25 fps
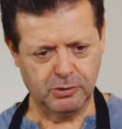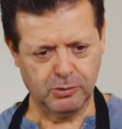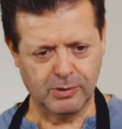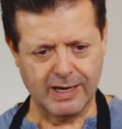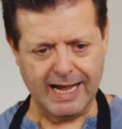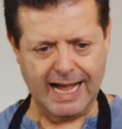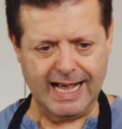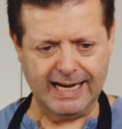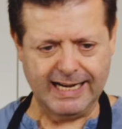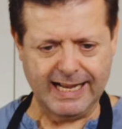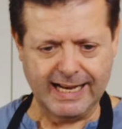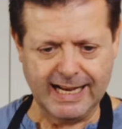
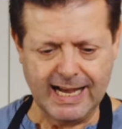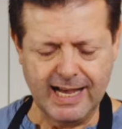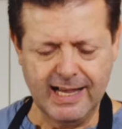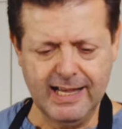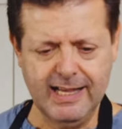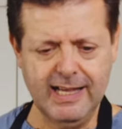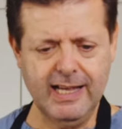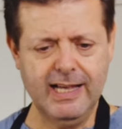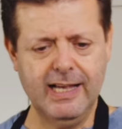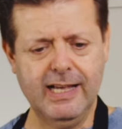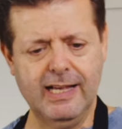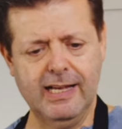luganega.
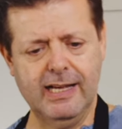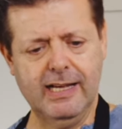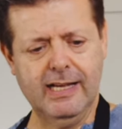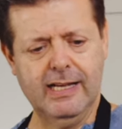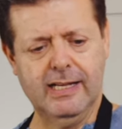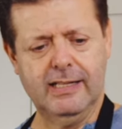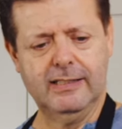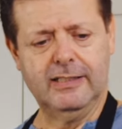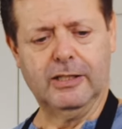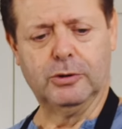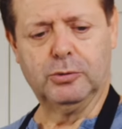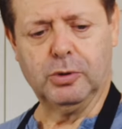
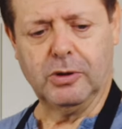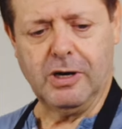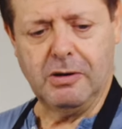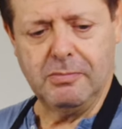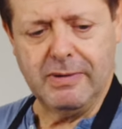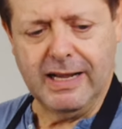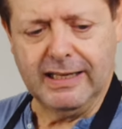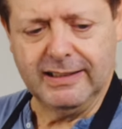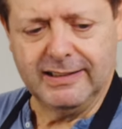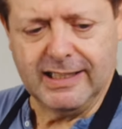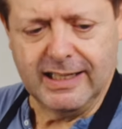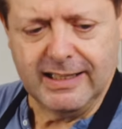
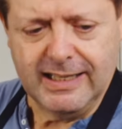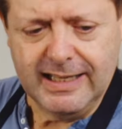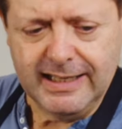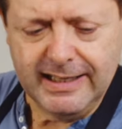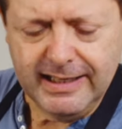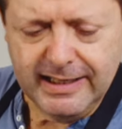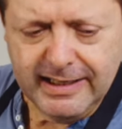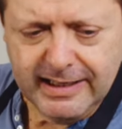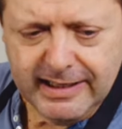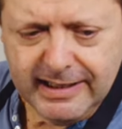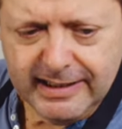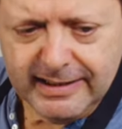Naturalmente,
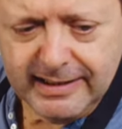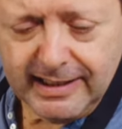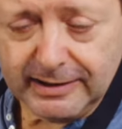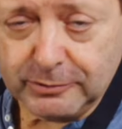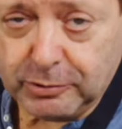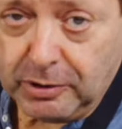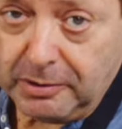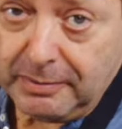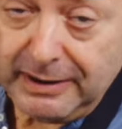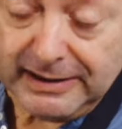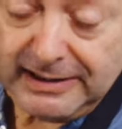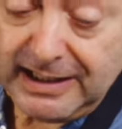gli,
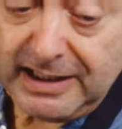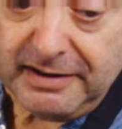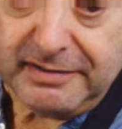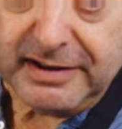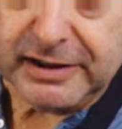naturalmente le